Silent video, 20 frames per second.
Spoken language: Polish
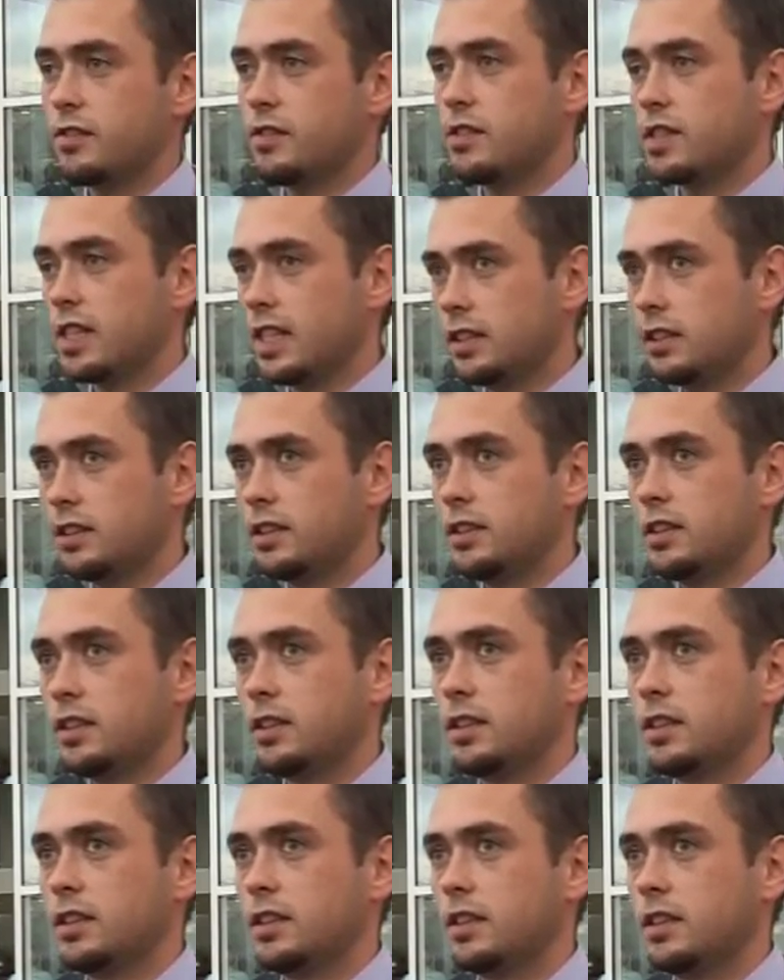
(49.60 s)

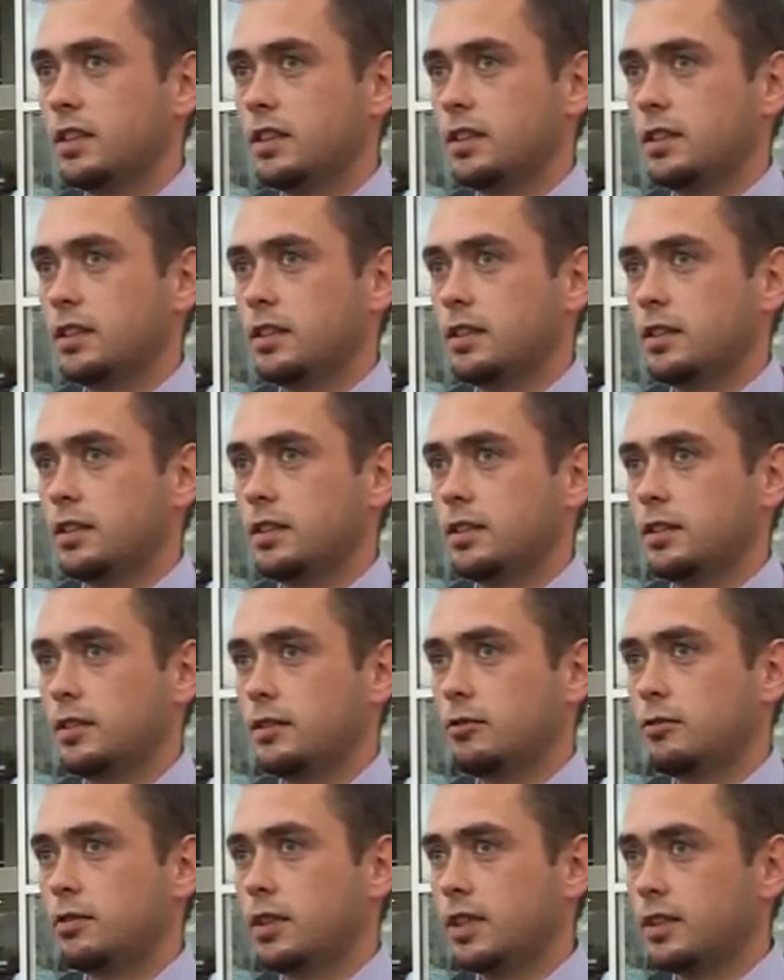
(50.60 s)
związani e,
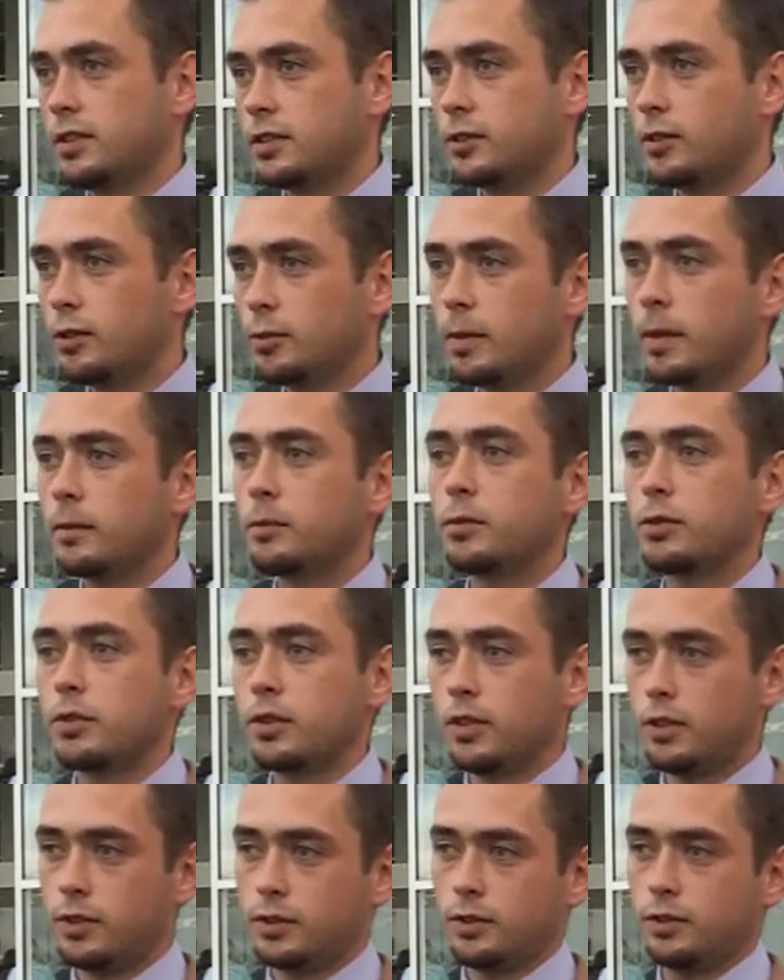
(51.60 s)
tutaj z klubem
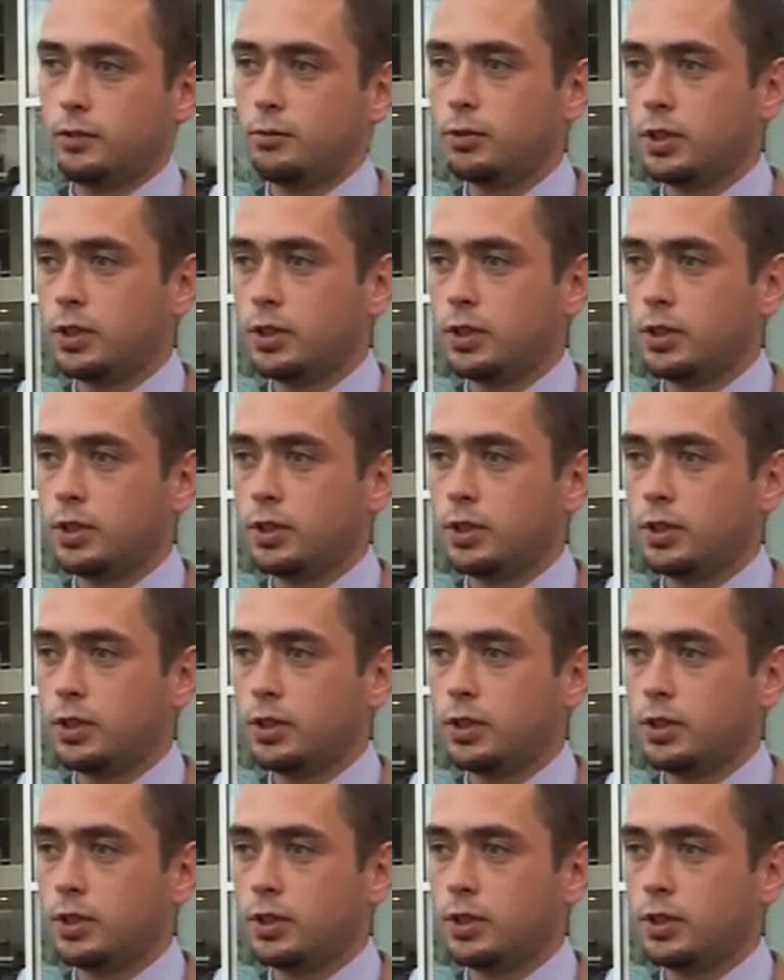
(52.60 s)
już od